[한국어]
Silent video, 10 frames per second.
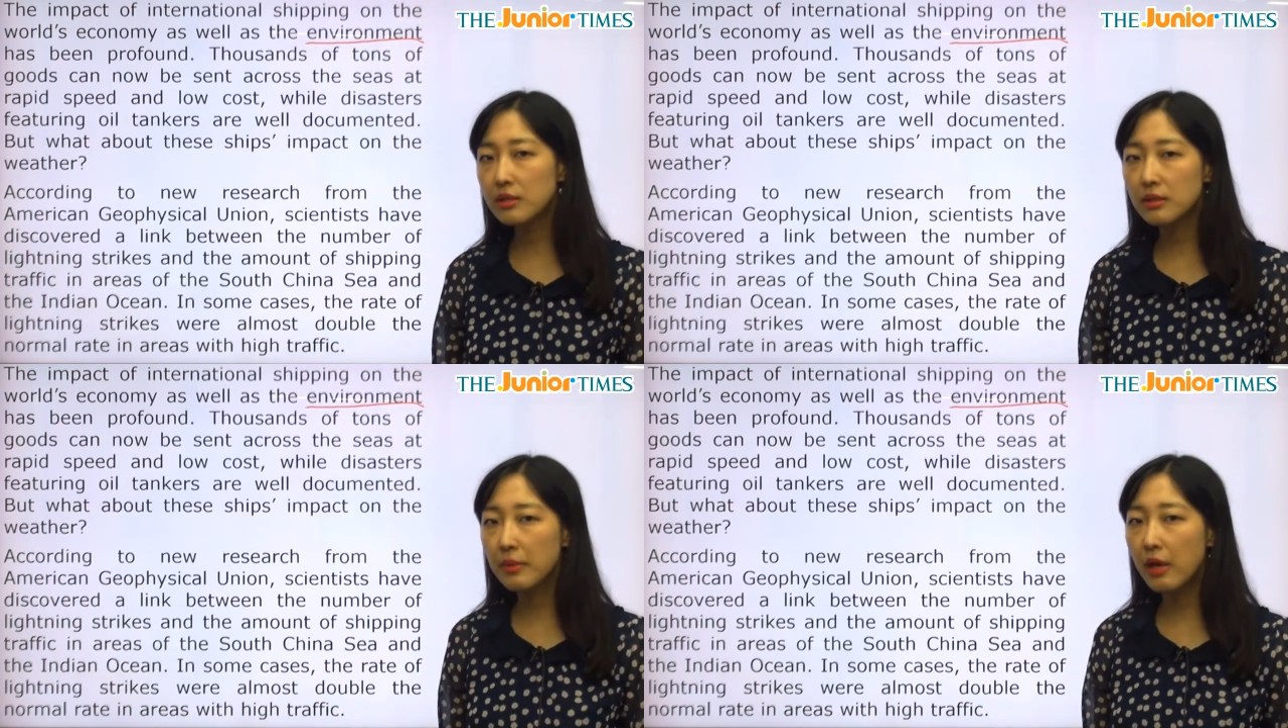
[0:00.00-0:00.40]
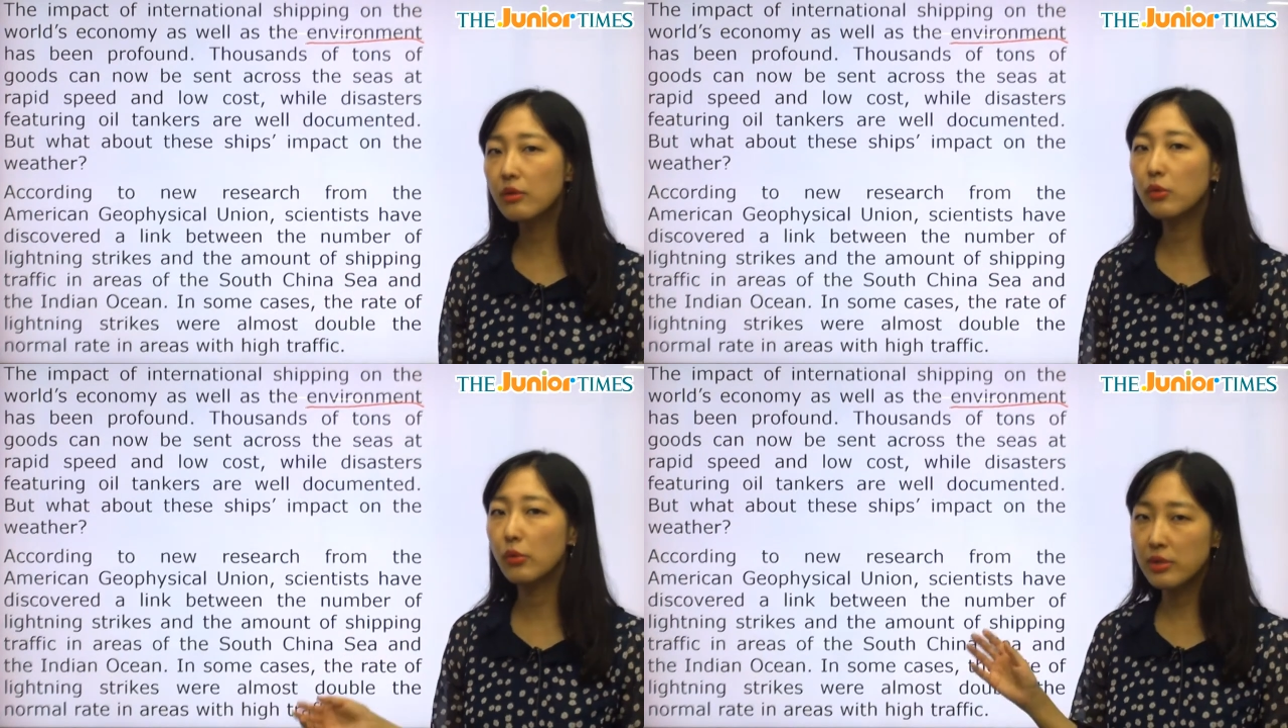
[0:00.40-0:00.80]

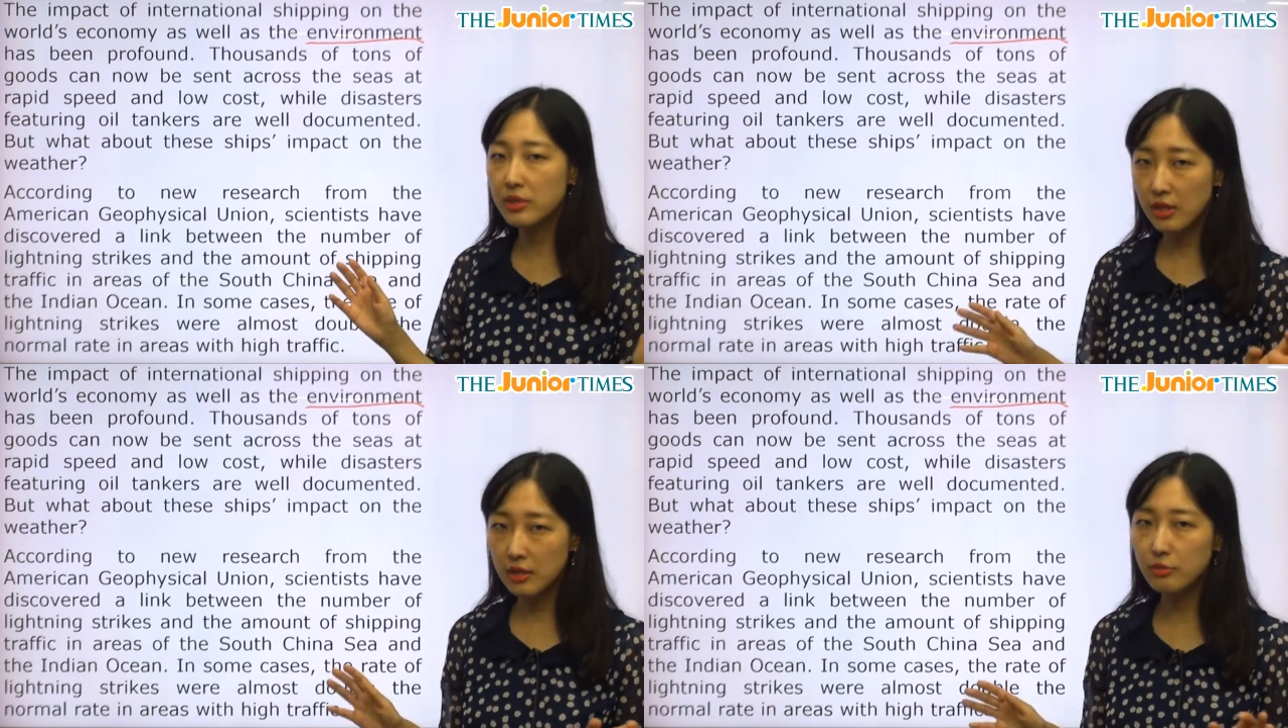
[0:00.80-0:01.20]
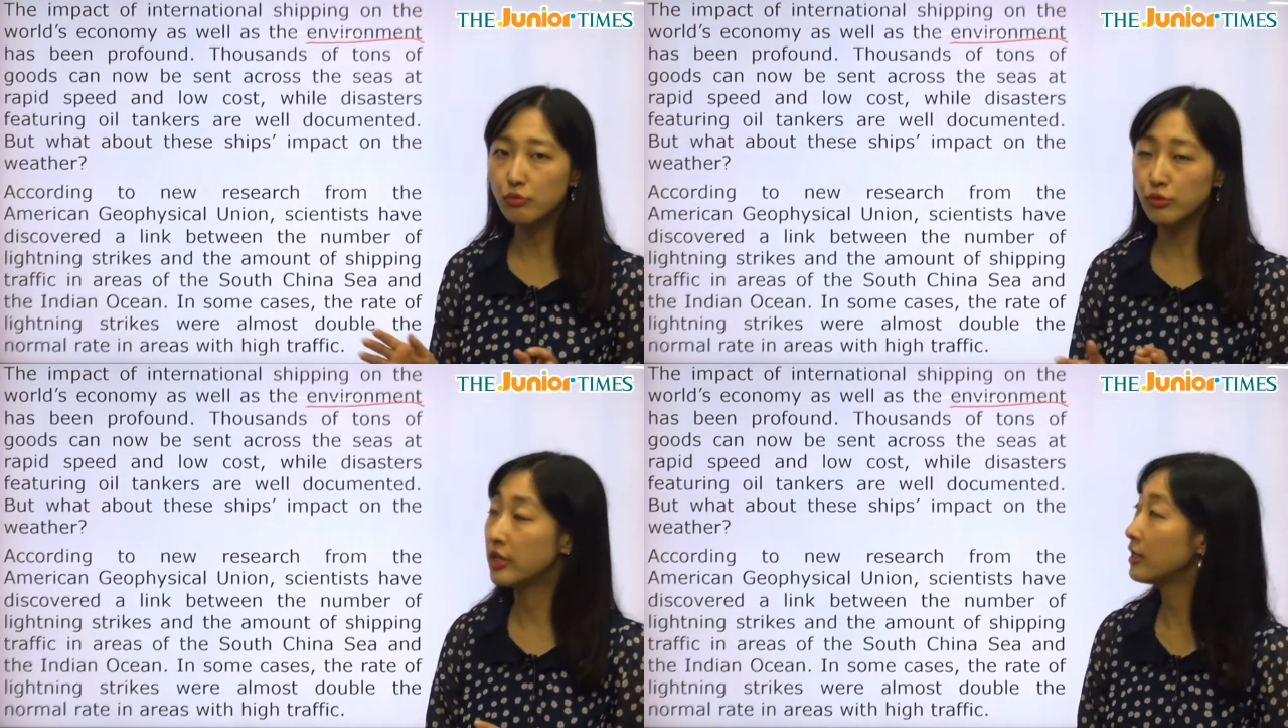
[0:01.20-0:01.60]
있으면 굉장히 큰
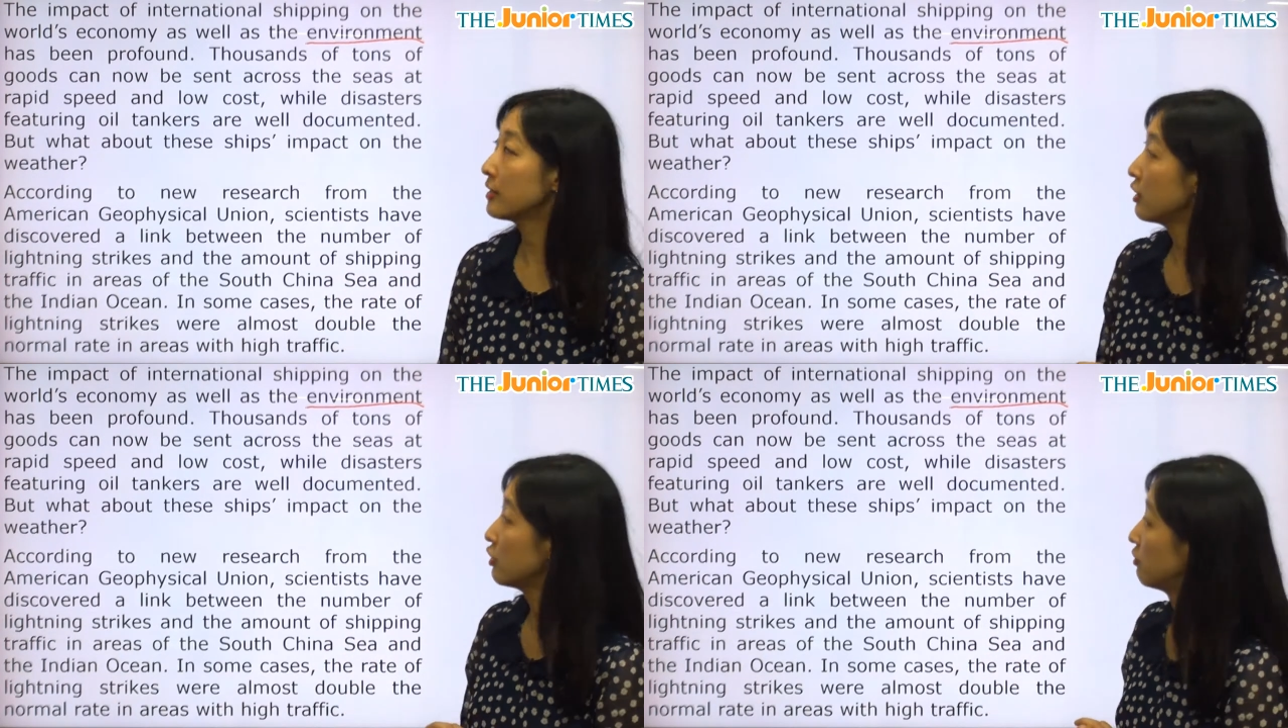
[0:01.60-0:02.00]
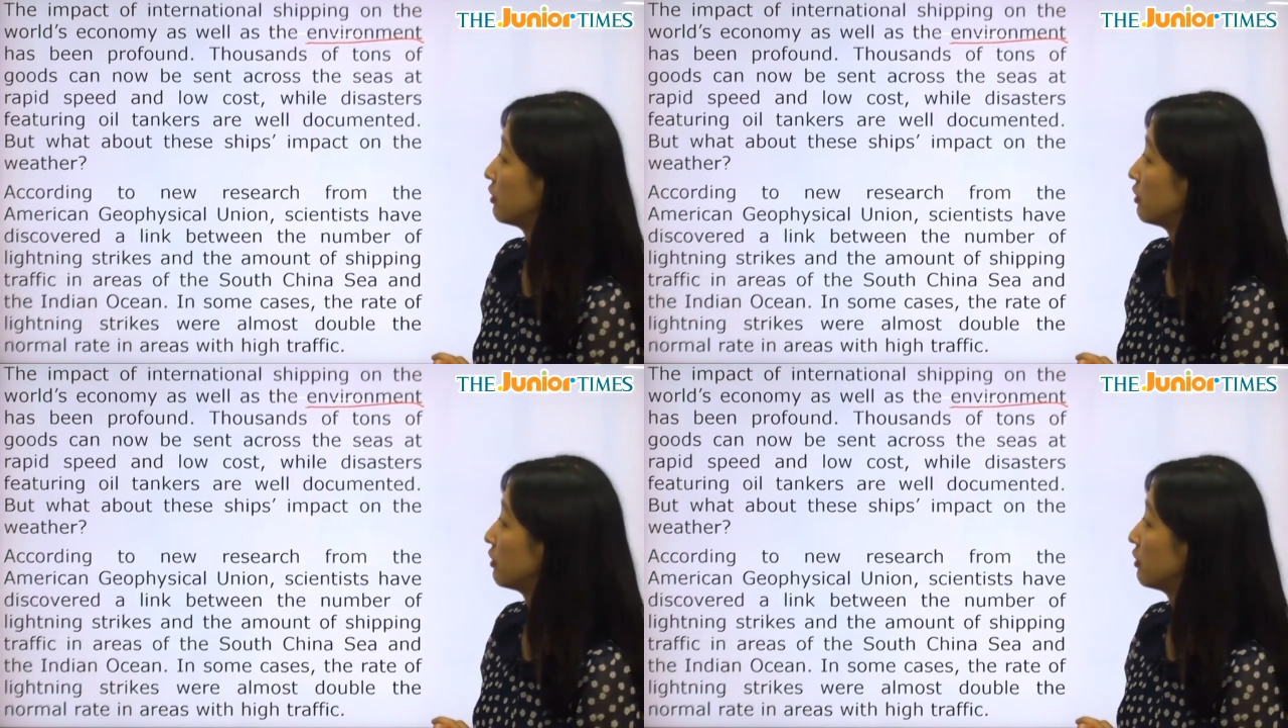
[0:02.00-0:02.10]
문제가 생길 수